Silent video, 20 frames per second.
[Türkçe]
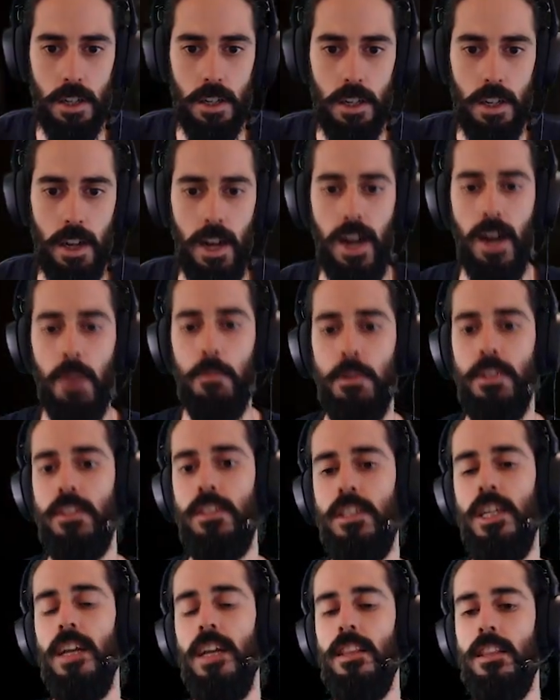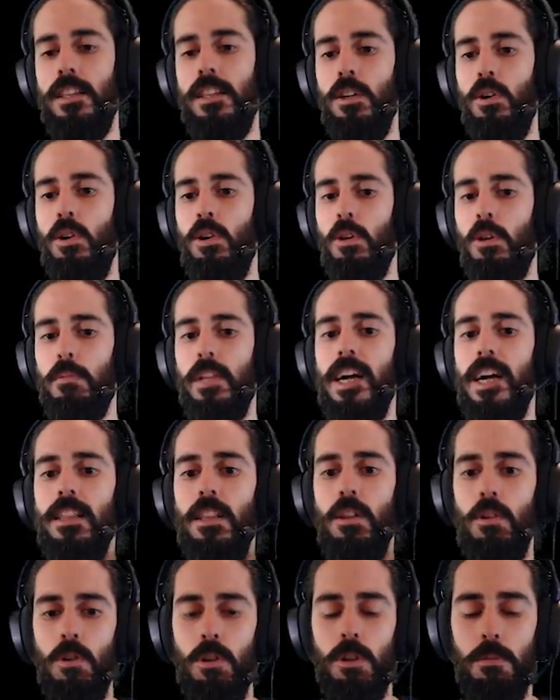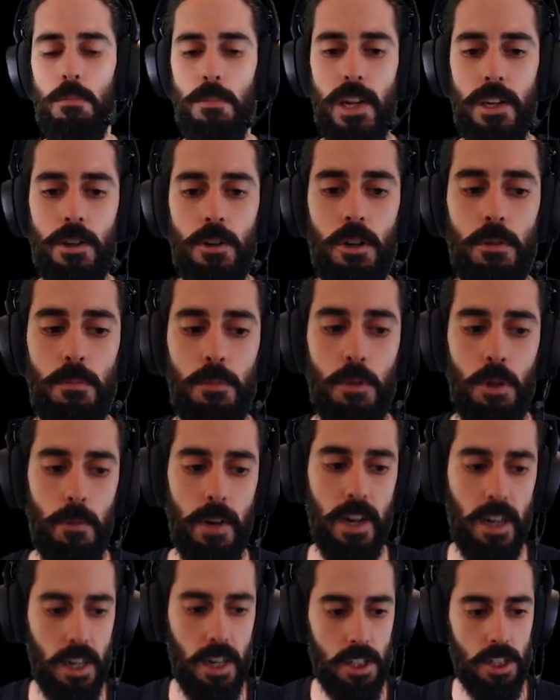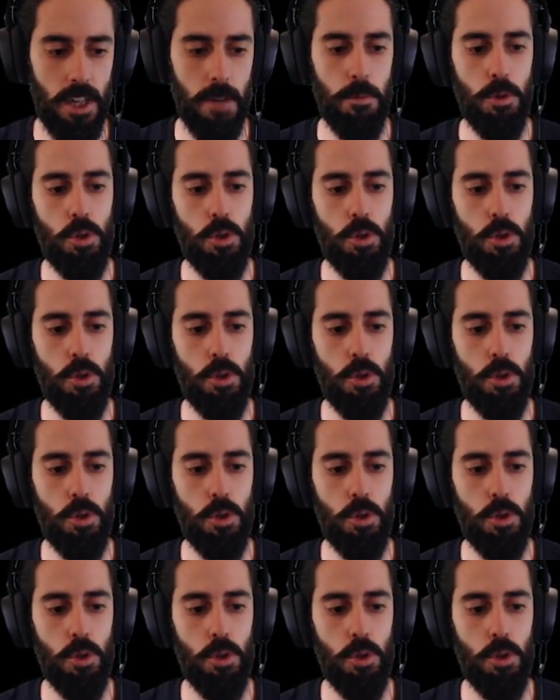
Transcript: Abi çat diye ölüyorum. Nereden öldüm bile görmüyorum arkadaşlar.